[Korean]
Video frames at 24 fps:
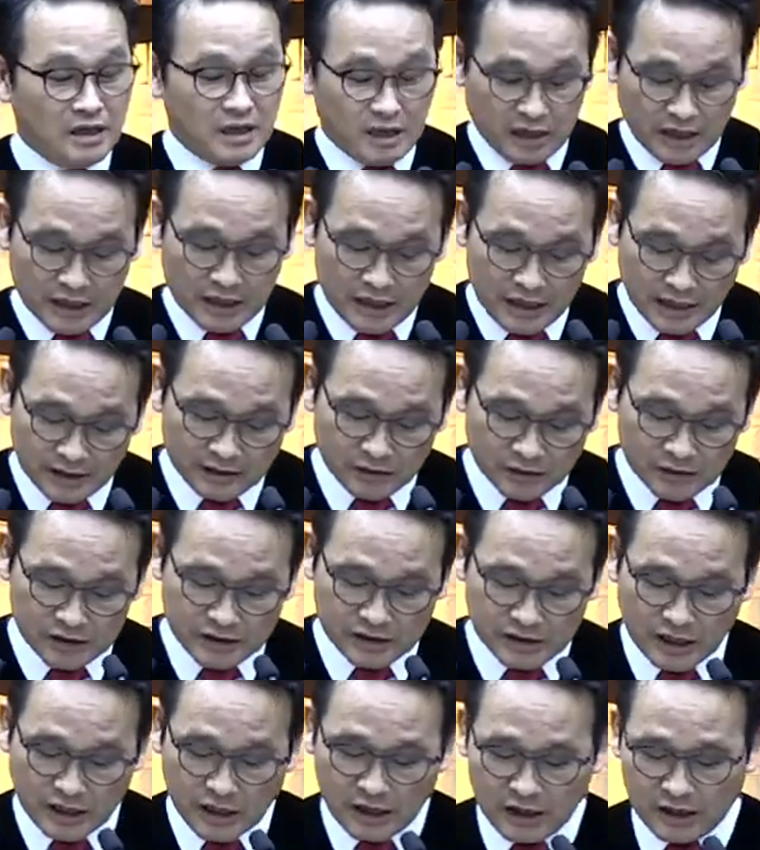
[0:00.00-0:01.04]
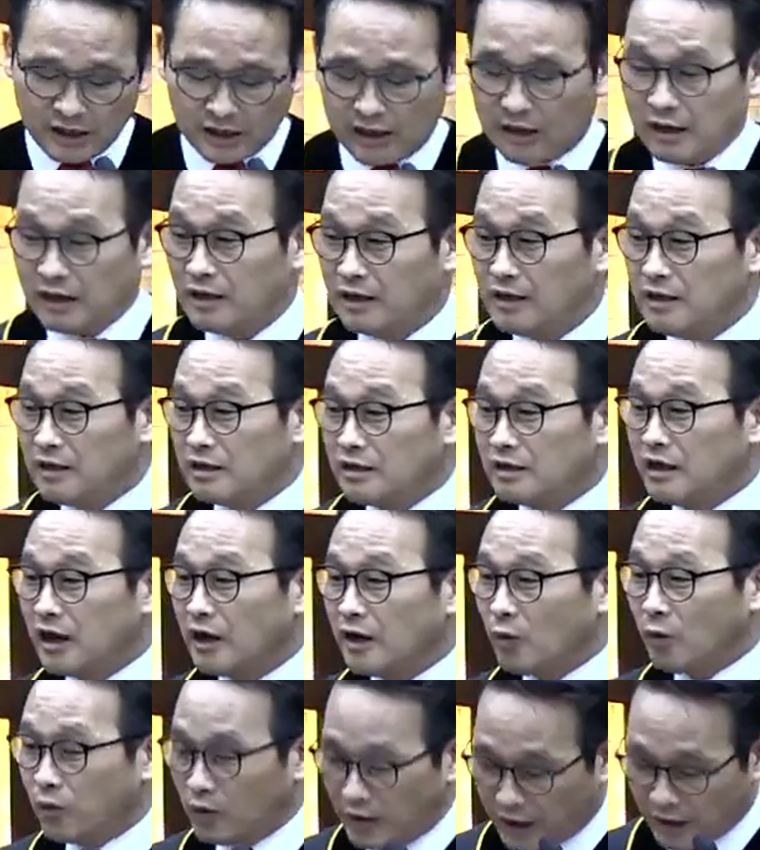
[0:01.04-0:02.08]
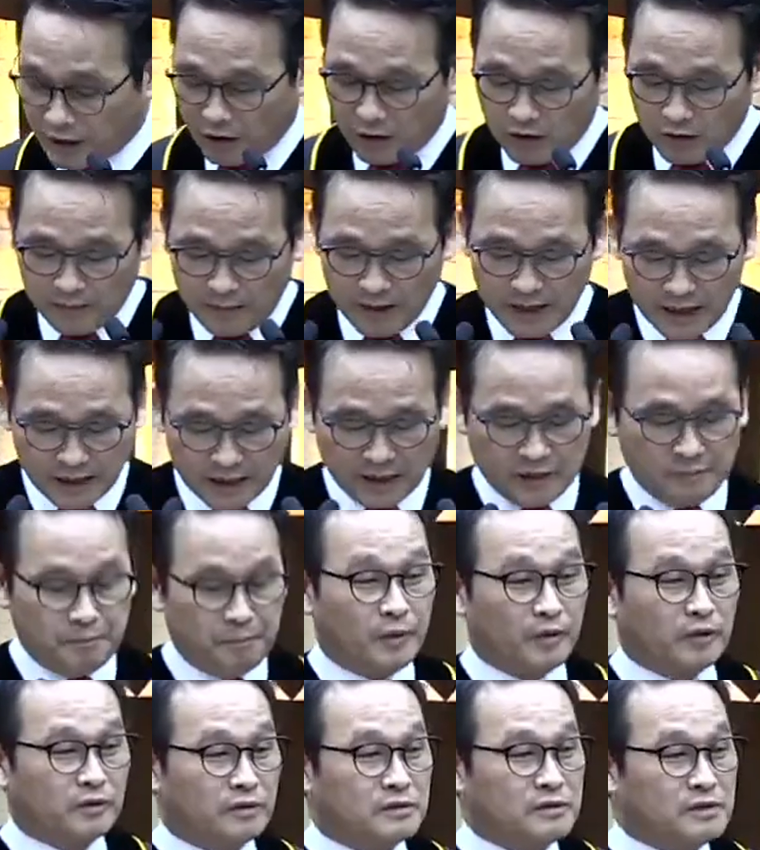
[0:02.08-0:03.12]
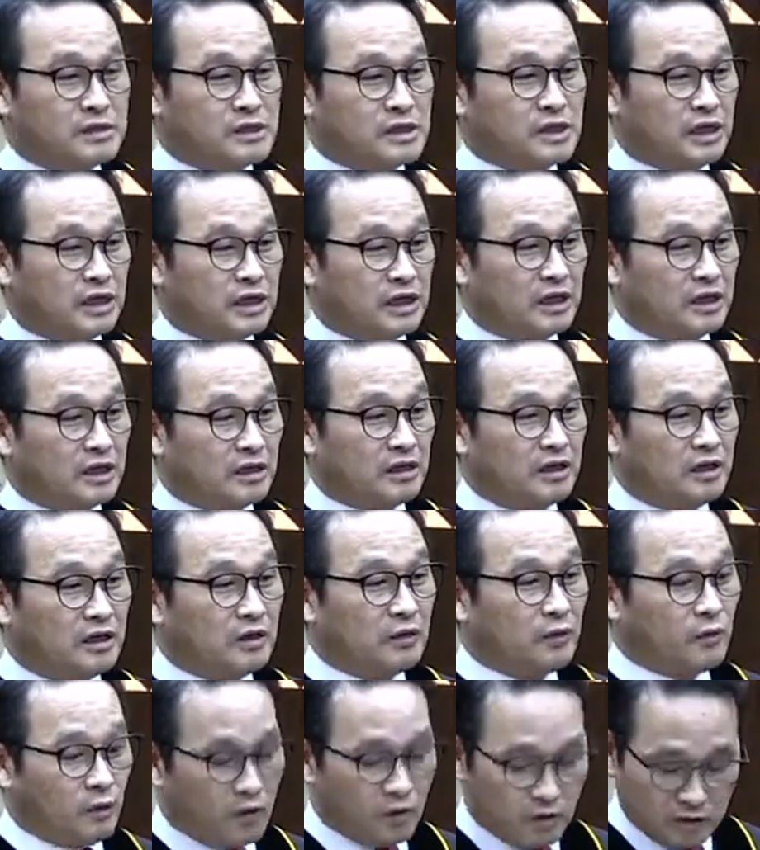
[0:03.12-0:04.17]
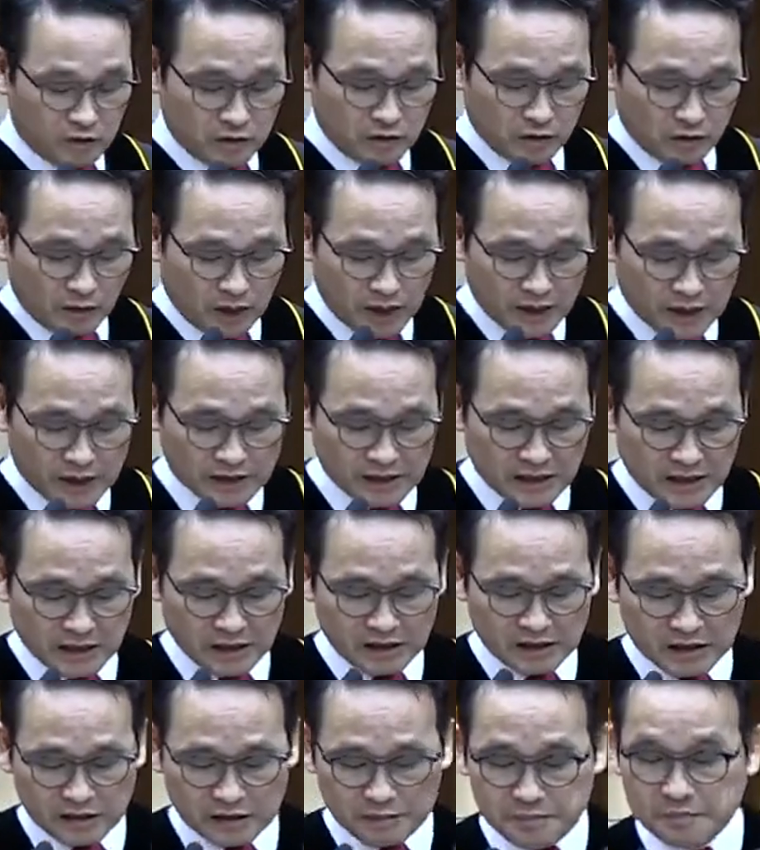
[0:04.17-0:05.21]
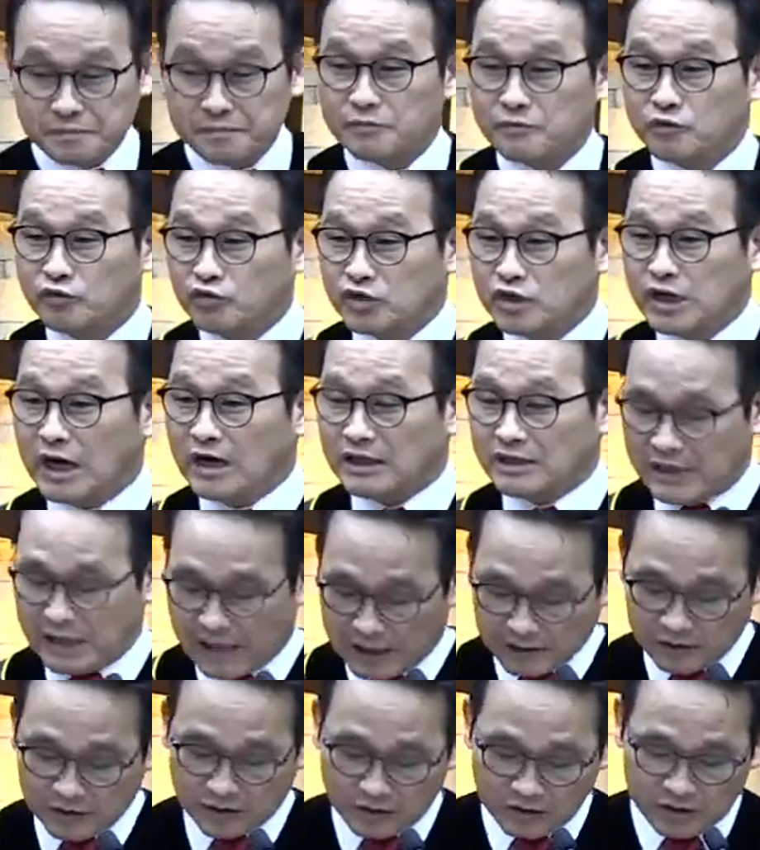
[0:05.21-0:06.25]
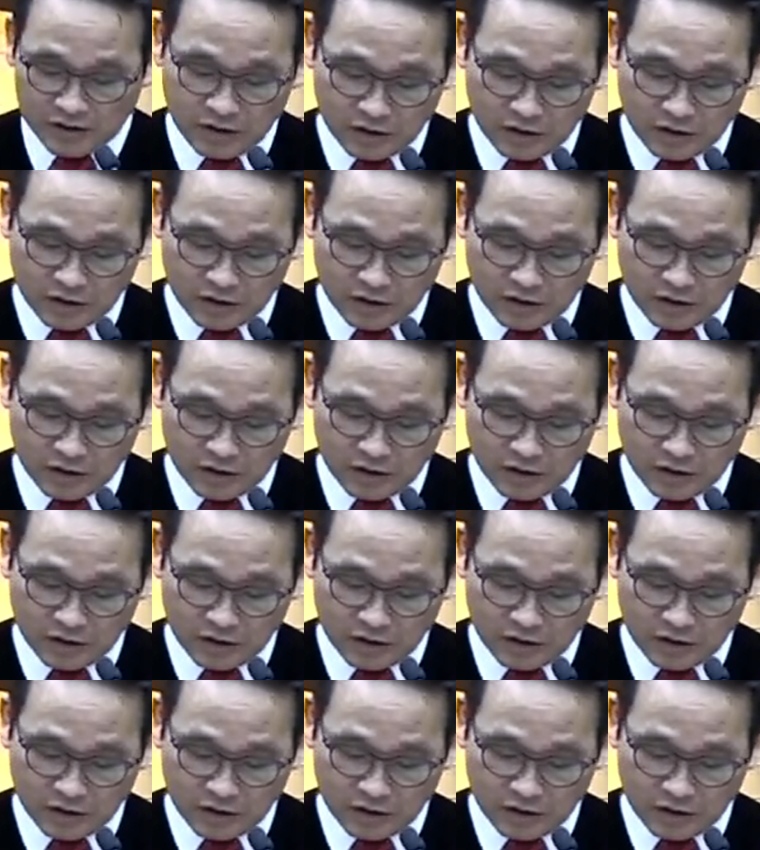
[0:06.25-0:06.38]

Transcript: 엘리야 선지자가 그의 고뇌가 얼마나 깊었든지 이 열왕기상 9장 4절은